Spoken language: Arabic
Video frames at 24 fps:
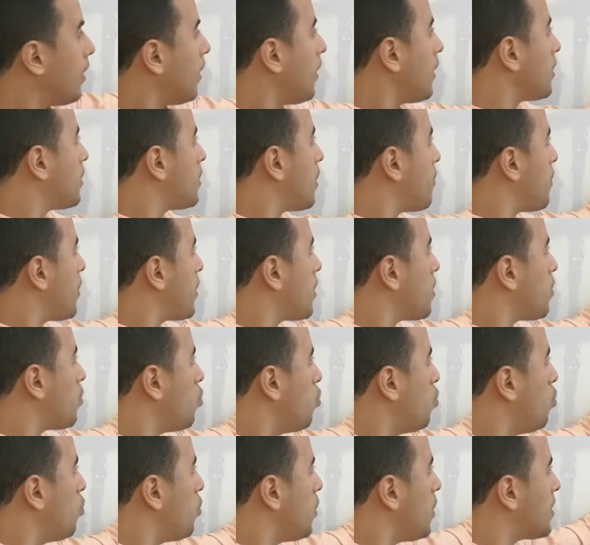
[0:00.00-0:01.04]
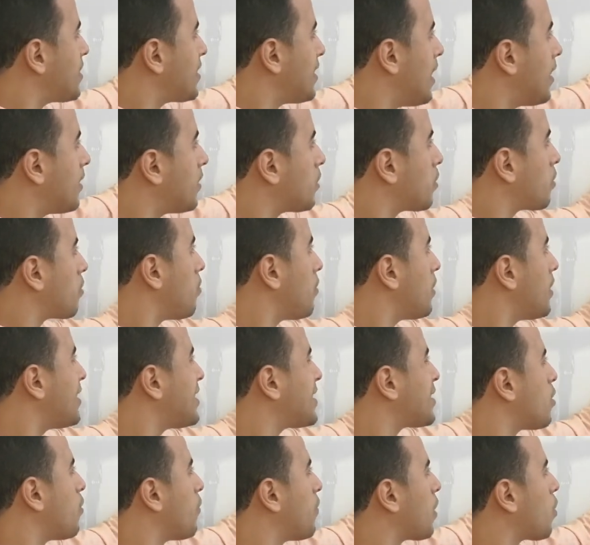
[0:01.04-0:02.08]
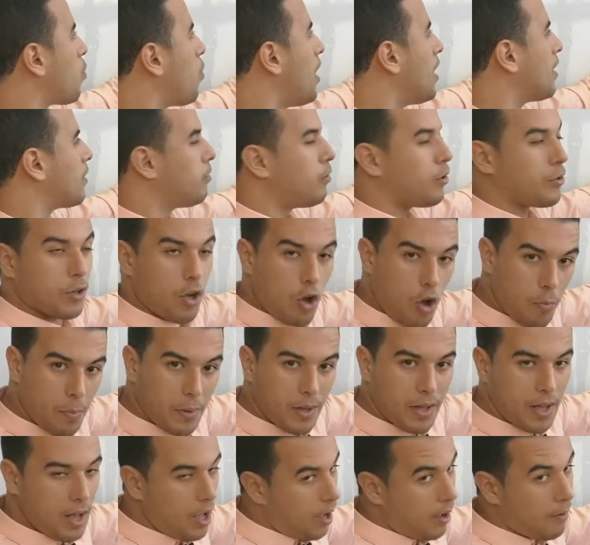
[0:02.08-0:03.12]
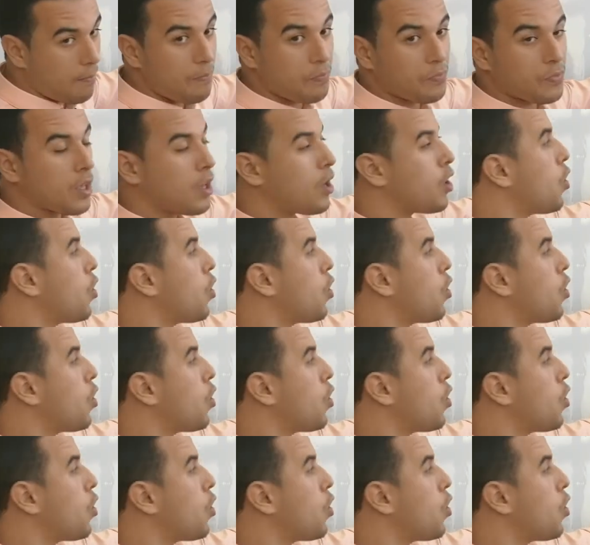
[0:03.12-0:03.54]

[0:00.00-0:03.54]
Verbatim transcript: عندما يؤول اكس العدد كون اكس تنفيغ واحد لو نومبر ا